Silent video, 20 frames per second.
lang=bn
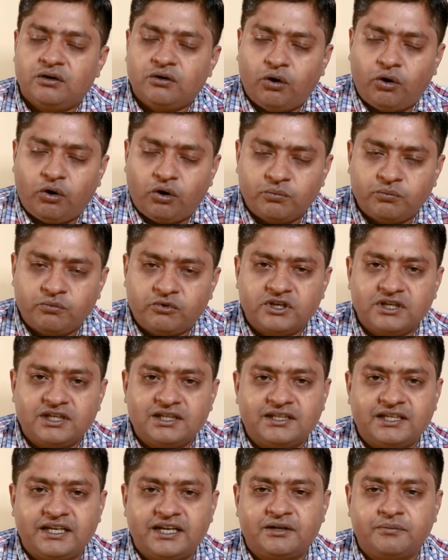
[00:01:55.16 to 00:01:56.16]
হরমোনাল
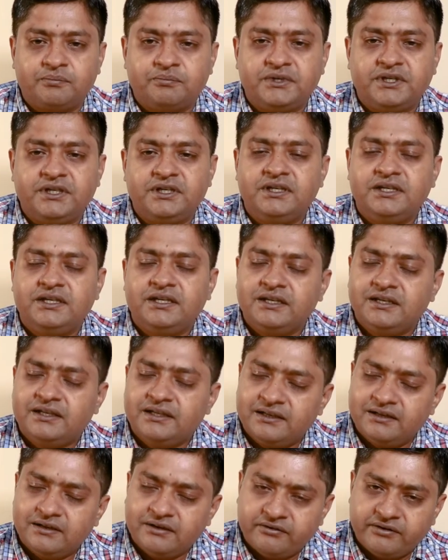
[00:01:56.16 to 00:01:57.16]
থেরাপি
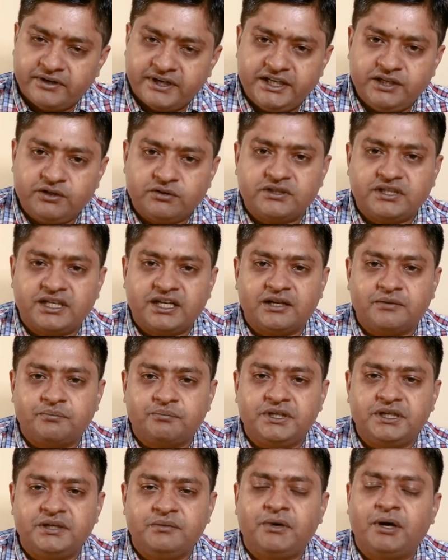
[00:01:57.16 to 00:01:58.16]

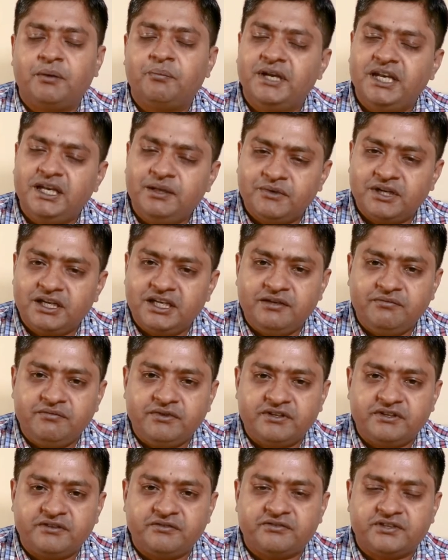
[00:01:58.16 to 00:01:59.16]
রেডিওথেরাপি বা মিনিমাল
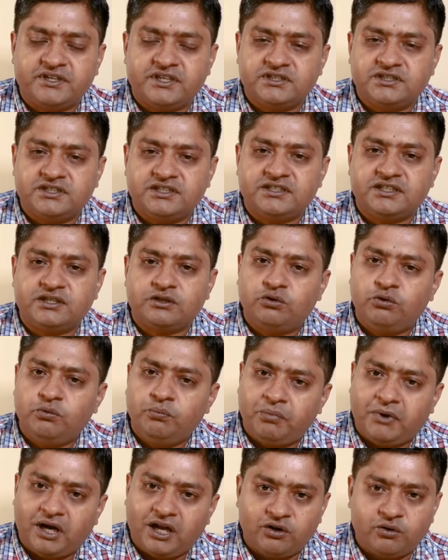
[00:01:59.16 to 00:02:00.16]
ইনভেসিভ সার্জারিতে খুব
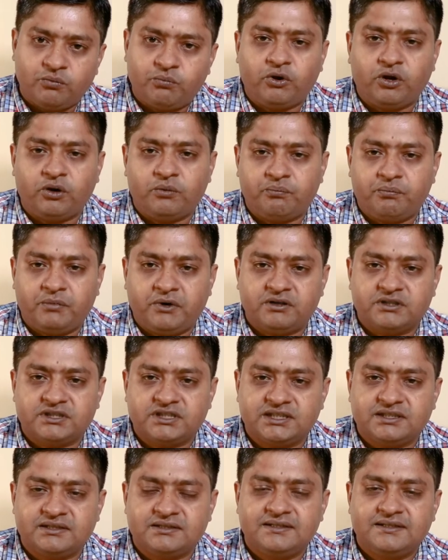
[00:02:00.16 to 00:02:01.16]
ভালো ফল পাওয়া
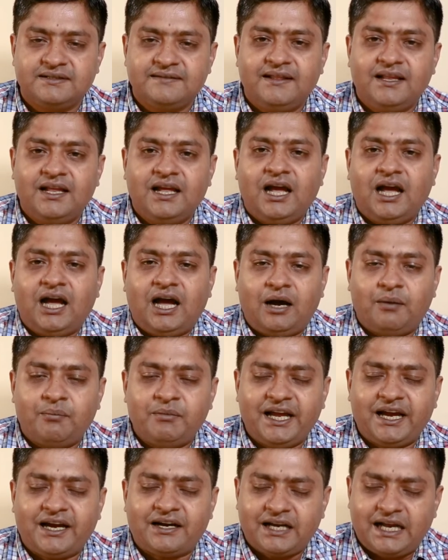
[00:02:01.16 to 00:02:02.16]
যায় আমি
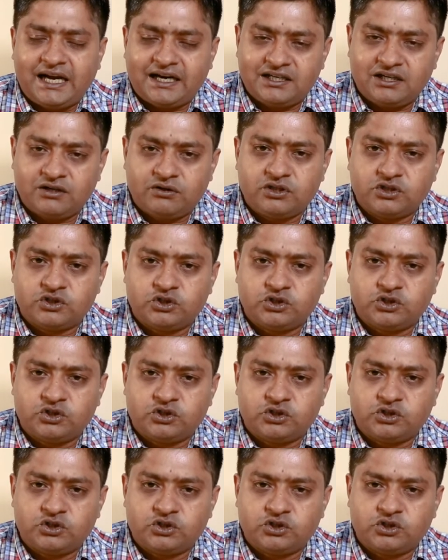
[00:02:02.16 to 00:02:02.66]
এক একটা কথা